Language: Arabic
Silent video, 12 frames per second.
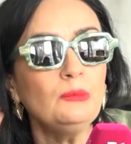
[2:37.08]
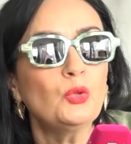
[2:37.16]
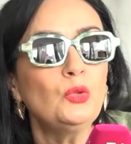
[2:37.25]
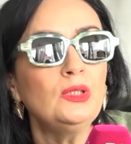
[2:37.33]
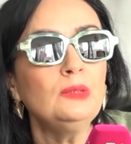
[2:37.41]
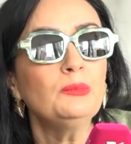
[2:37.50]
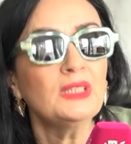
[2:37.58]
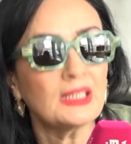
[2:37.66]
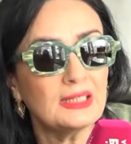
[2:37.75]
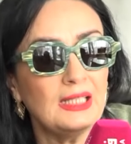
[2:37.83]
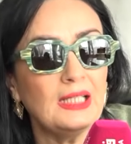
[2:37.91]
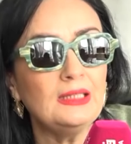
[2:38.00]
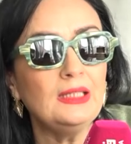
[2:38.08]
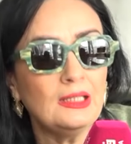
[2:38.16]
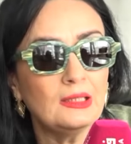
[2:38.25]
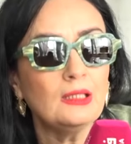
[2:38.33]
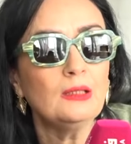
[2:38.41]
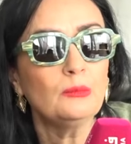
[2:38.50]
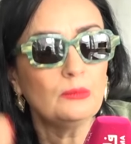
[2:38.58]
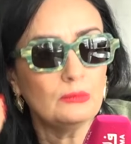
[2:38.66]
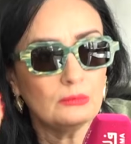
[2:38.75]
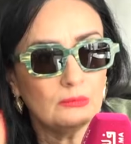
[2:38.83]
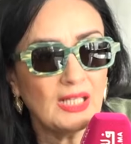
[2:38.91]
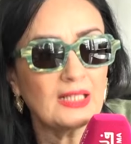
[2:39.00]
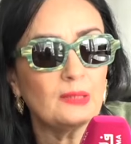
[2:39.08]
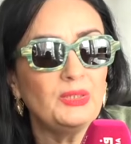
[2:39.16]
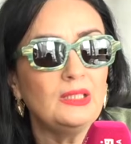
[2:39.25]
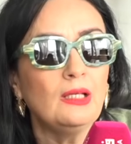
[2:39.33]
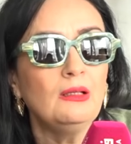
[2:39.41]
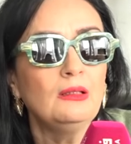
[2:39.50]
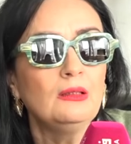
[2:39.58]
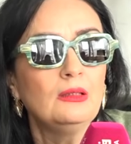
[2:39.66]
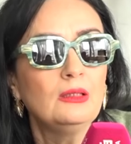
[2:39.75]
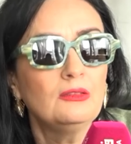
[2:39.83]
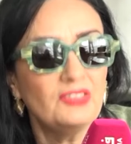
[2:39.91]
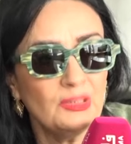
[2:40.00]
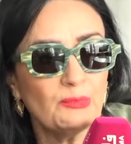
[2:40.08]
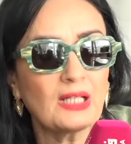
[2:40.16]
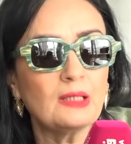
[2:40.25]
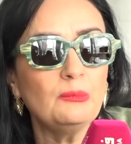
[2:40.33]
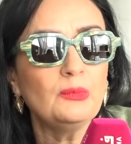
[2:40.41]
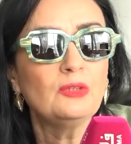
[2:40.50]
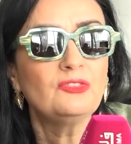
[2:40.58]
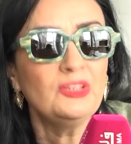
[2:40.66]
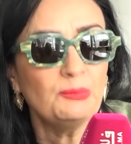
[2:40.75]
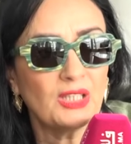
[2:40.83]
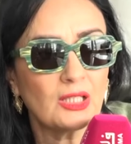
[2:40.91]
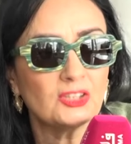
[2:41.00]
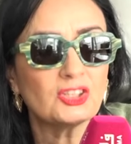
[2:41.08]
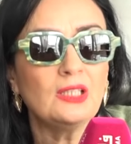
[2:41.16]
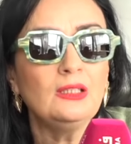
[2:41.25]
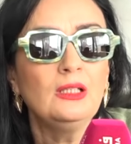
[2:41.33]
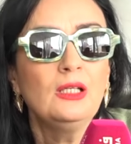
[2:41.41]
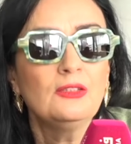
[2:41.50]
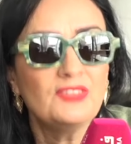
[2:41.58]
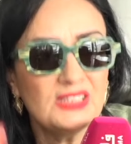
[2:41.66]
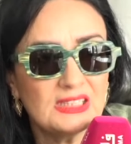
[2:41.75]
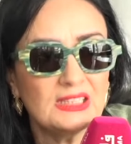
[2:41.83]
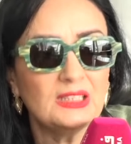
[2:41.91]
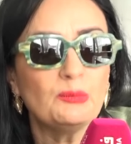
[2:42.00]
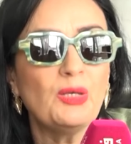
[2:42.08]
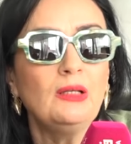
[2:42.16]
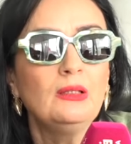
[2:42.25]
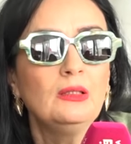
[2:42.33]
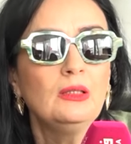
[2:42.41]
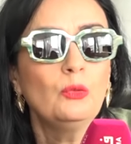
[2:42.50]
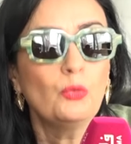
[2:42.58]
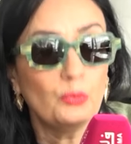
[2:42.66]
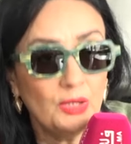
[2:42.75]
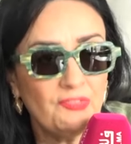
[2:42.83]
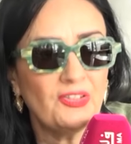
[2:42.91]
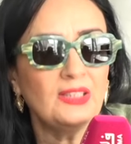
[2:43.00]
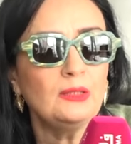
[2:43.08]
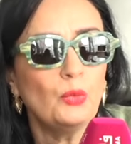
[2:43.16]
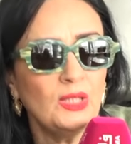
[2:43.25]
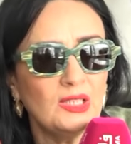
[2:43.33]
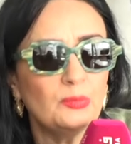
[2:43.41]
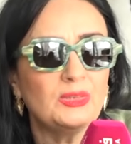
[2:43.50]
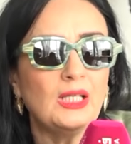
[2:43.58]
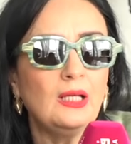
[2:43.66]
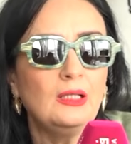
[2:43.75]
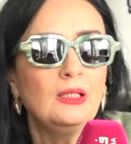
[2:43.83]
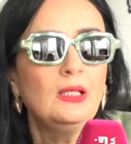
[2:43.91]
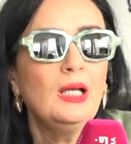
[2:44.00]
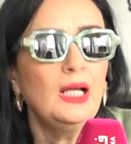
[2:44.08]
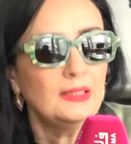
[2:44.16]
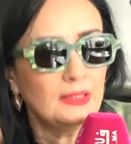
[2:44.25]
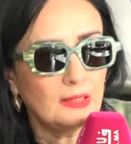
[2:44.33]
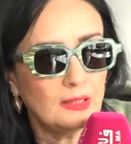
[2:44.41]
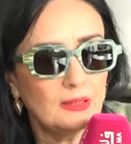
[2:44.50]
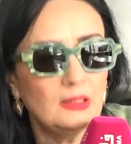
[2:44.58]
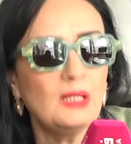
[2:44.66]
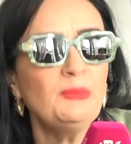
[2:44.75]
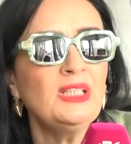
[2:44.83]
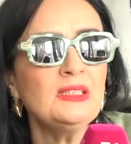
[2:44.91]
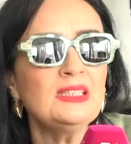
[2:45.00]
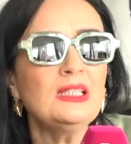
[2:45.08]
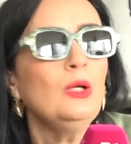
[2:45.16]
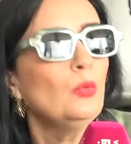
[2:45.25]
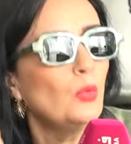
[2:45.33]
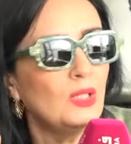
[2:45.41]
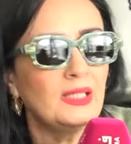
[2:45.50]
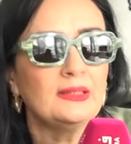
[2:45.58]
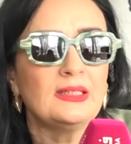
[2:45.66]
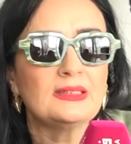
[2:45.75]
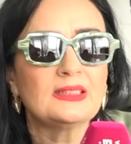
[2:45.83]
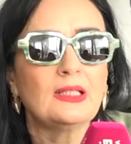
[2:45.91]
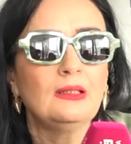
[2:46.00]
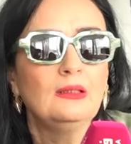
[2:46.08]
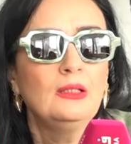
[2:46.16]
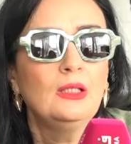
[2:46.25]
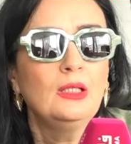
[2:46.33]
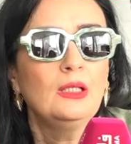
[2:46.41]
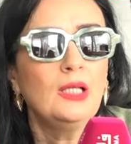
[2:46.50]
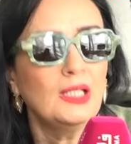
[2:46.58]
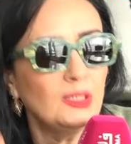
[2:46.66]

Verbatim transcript: للعالم كله من خلالي انا مغربيه في المغرب في مهرجان في السينما والفن والابداع اننا لم ننسى ولن ننسى